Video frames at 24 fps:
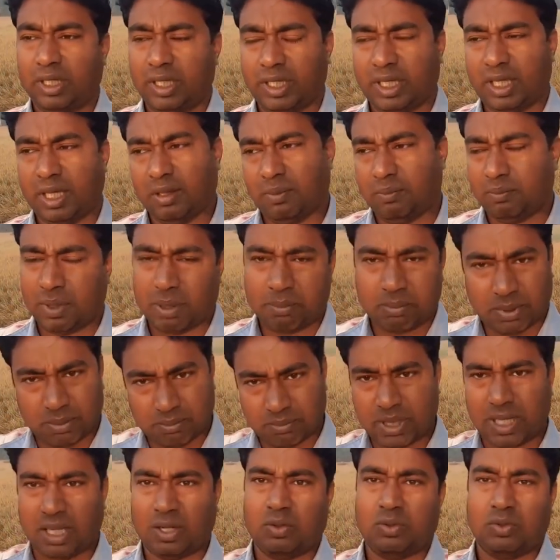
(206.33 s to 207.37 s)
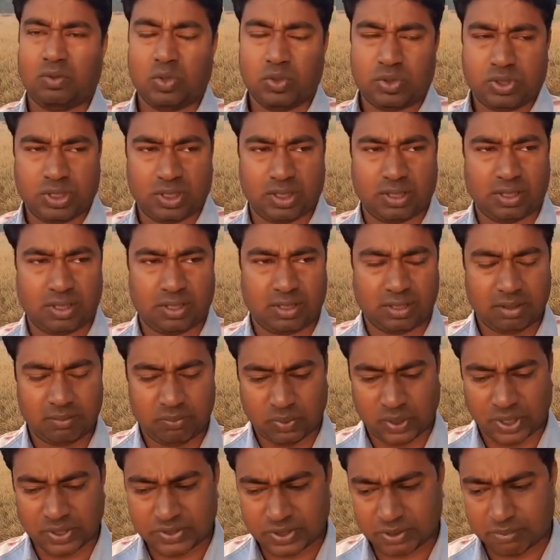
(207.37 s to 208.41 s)
ठीक है मैं मैं कुछ
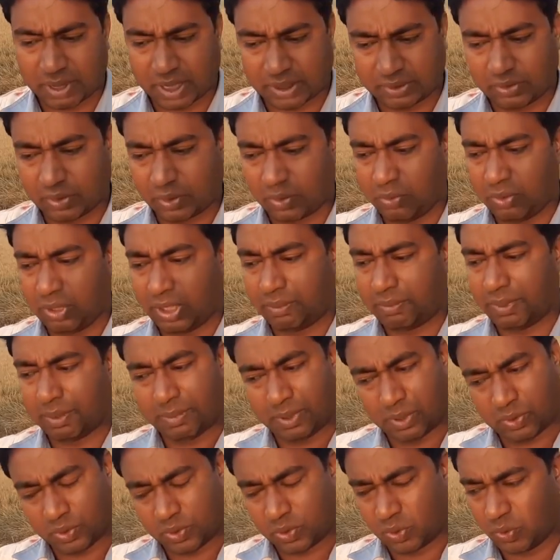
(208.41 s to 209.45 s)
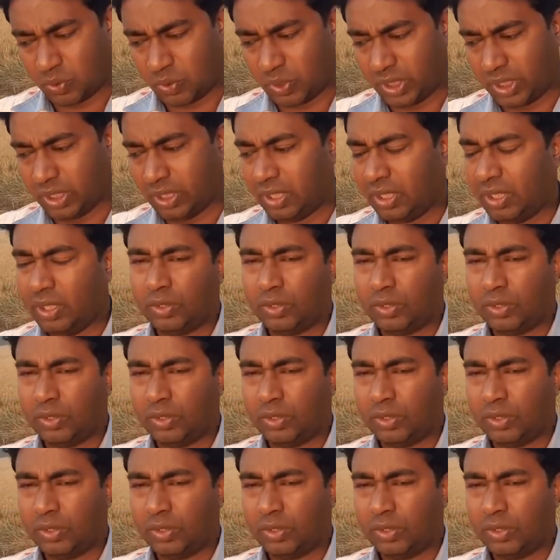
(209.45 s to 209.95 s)
एम्प्लॉय से बात करूंगा मे भी कुछ होए